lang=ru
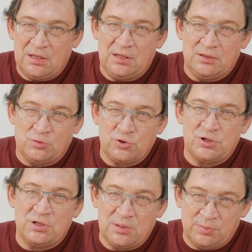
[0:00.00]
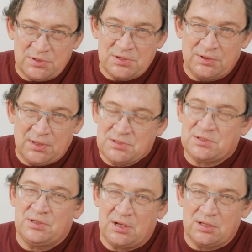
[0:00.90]
и нарушение
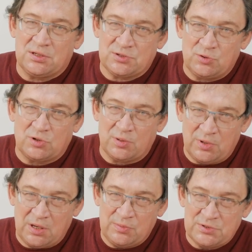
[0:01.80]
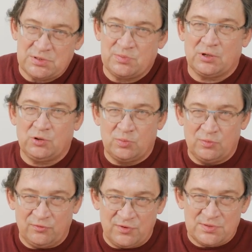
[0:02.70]
плацентации на ранних сроках беременности
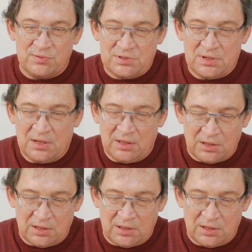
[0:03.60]
могло вызвать